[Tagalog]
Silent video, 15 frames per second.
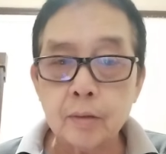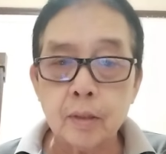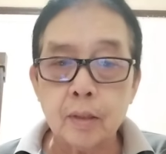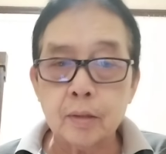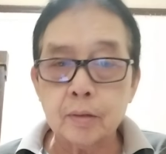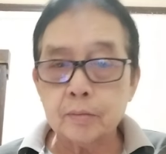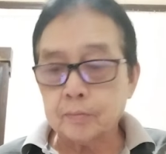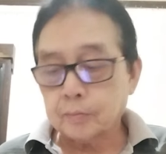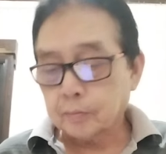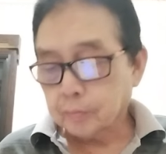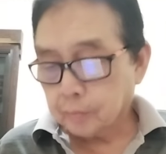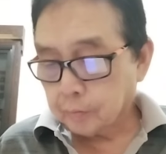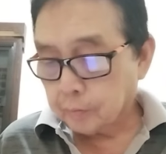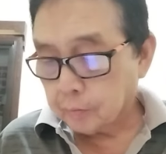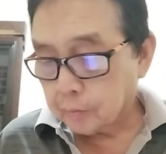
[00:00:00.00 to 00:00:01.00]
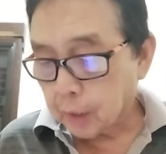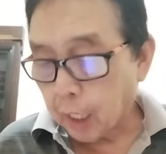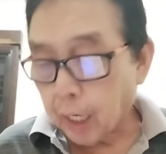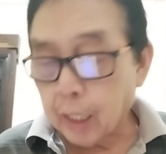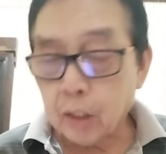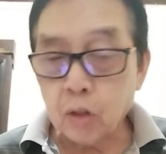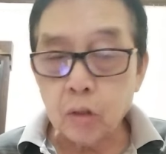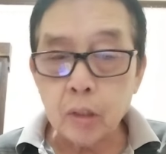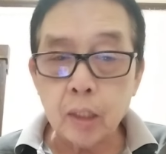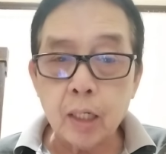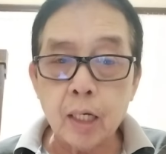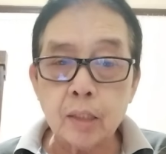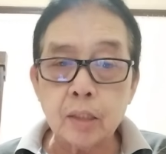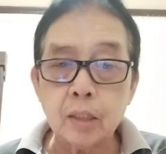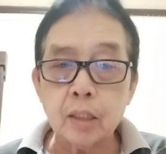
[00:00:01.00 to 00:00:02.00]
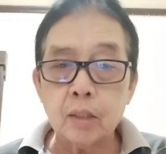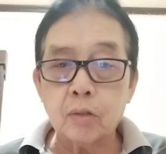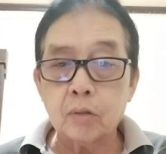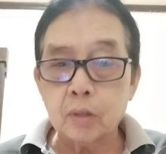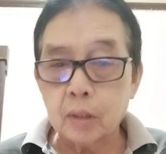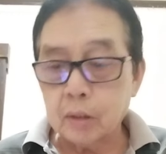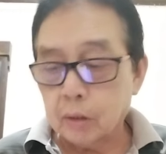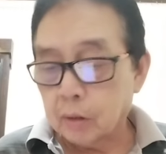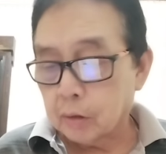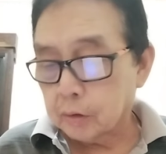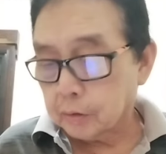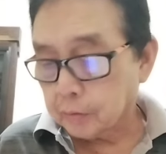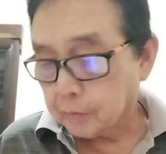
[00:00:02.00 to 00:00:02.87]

Ha? Idol niya nga si Digong. Eh. Oh.